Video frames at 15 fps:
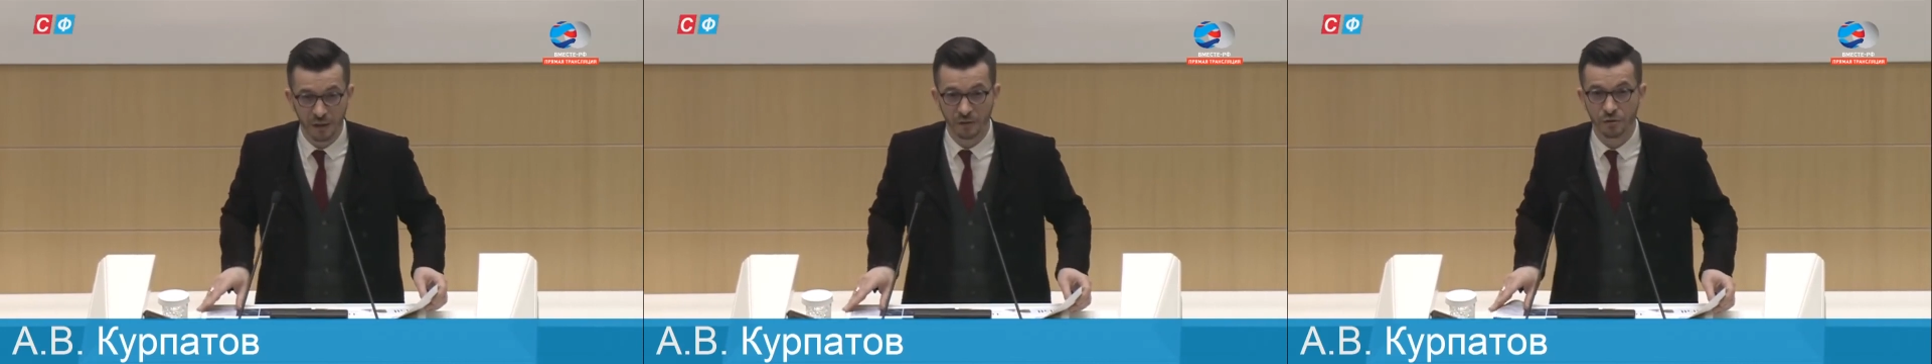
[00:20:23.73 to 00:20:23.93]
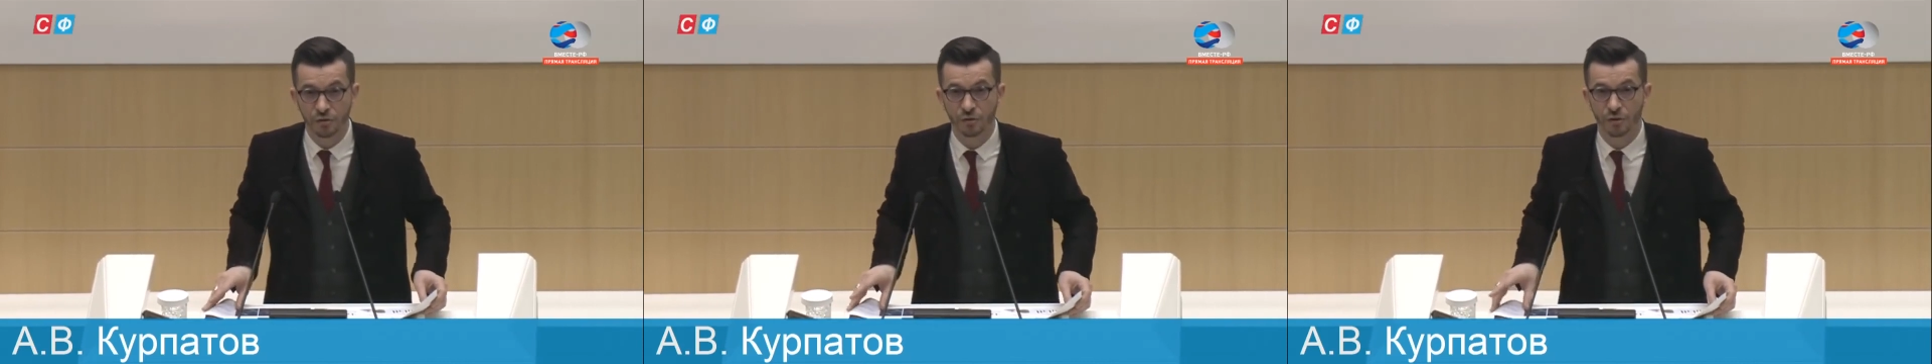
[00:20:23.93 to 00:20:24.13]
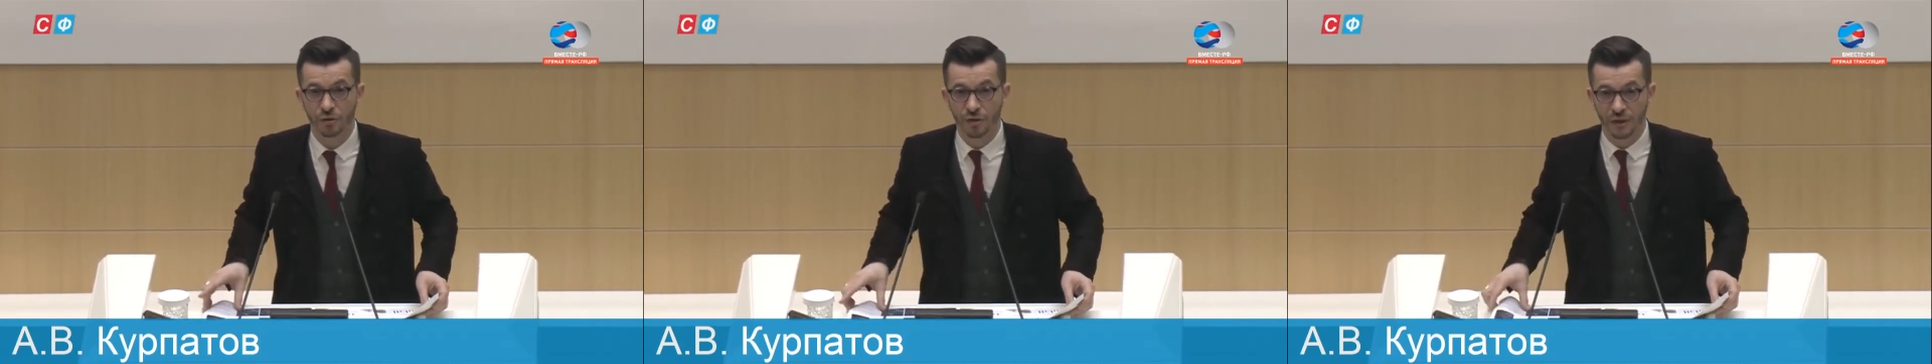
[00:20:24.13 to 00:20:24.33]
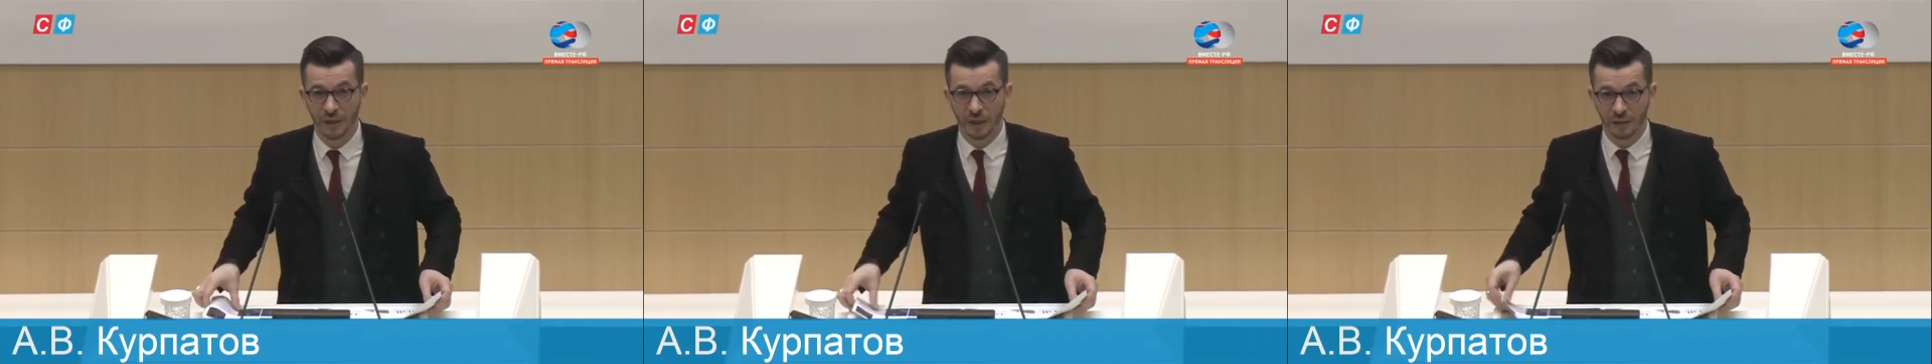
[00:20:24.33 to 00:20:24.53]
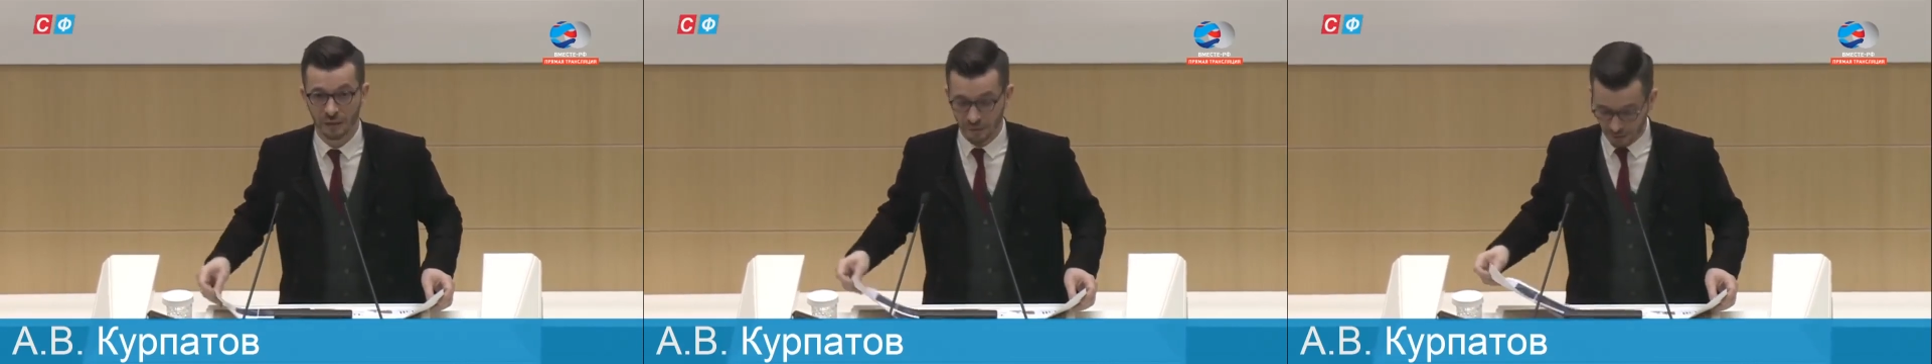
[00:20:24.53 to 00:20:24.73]
Ну что ж,
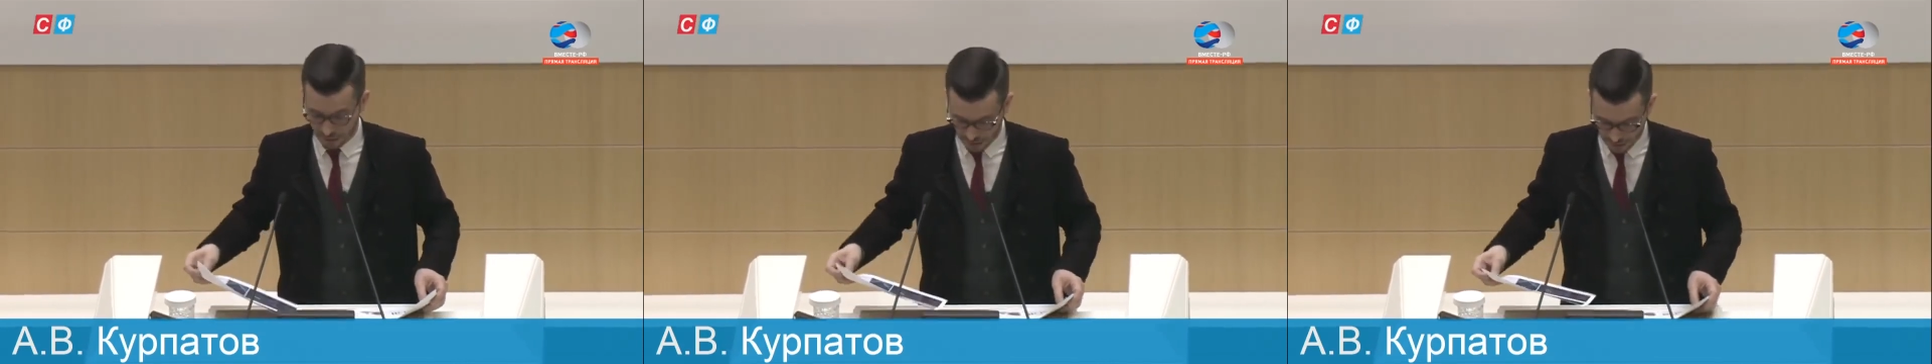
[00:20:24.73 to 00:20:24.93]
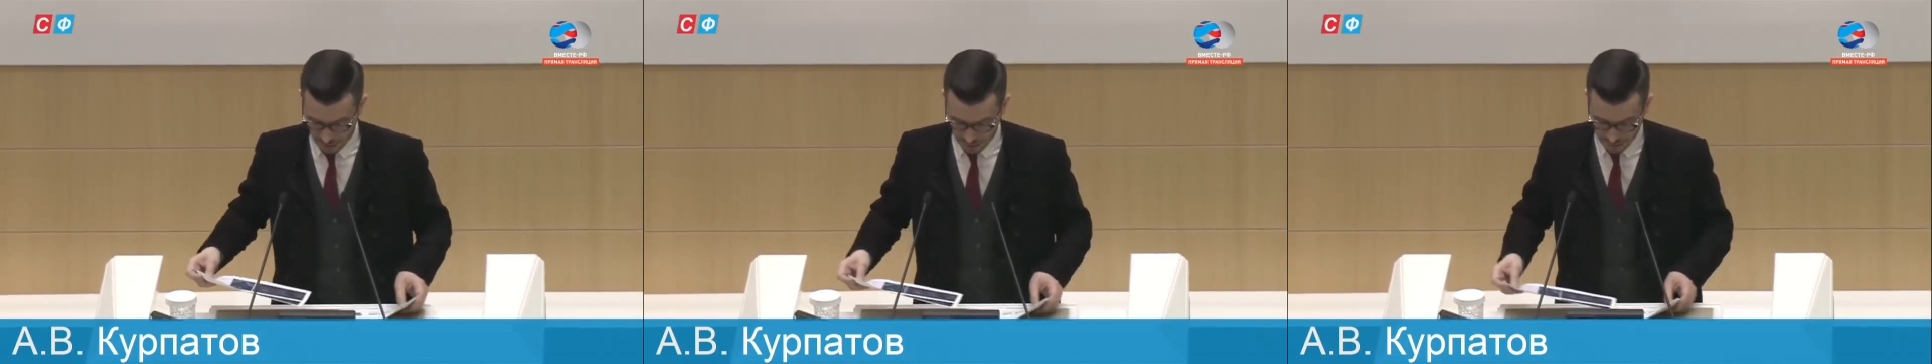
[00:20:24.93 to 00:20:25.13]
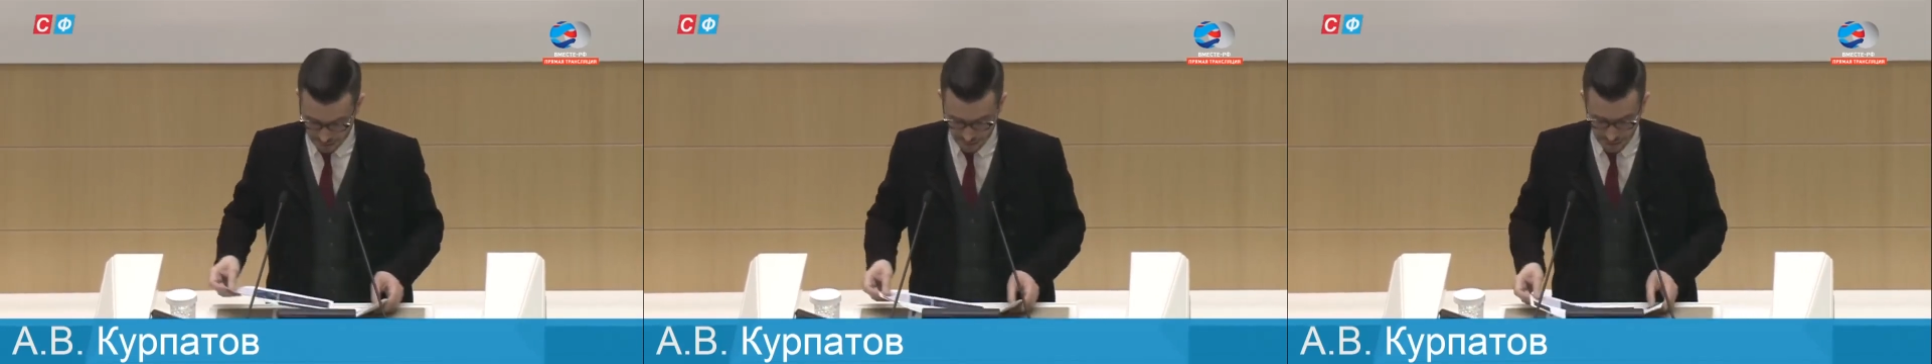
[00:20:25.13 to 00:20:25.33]
я э,